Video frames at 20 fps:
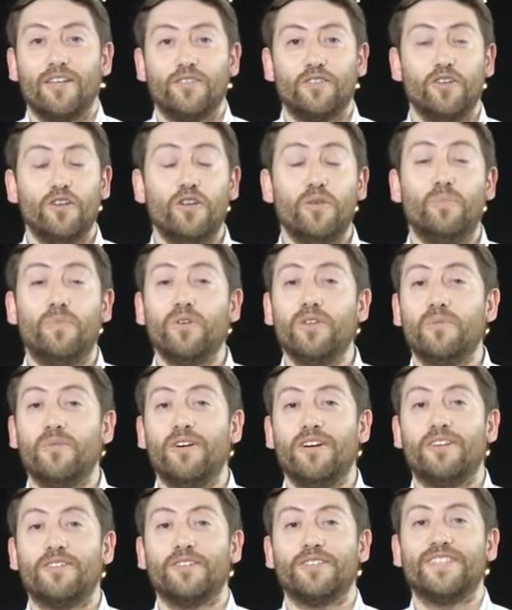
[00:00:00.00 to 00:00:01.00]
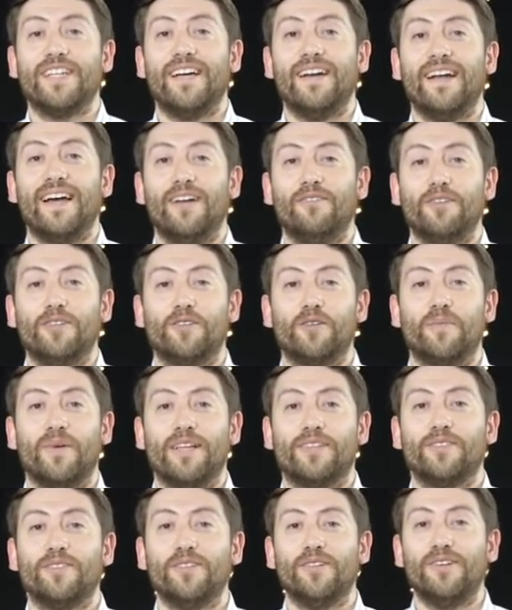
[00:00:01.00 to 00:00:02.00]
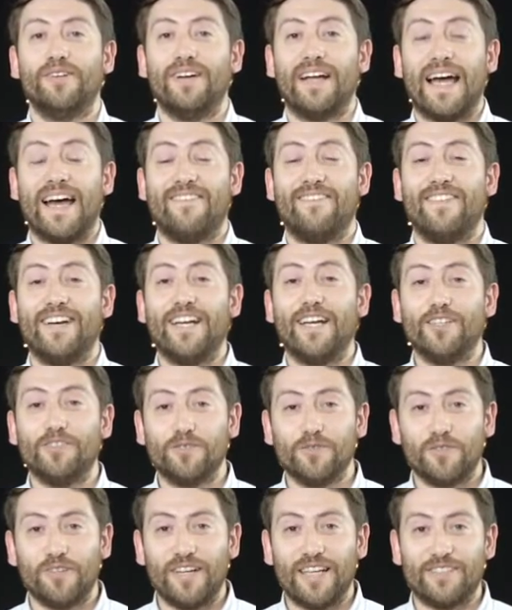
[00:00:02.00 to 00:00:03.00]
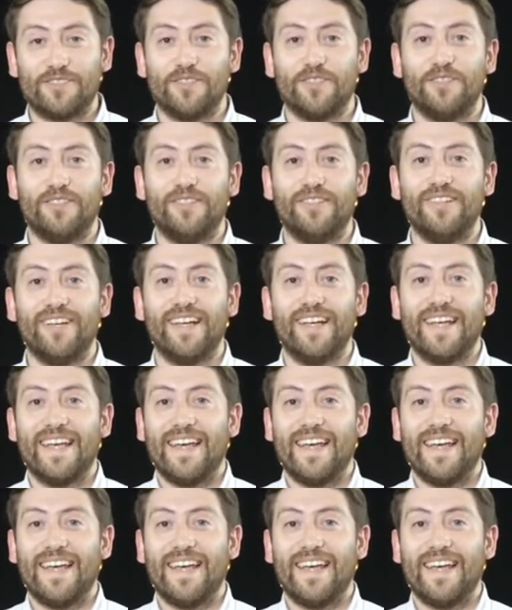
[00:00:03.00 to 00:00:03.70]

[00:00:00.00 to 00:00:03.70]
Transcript: todos pudimos escuchar a nuestro pastor abrir su corazón,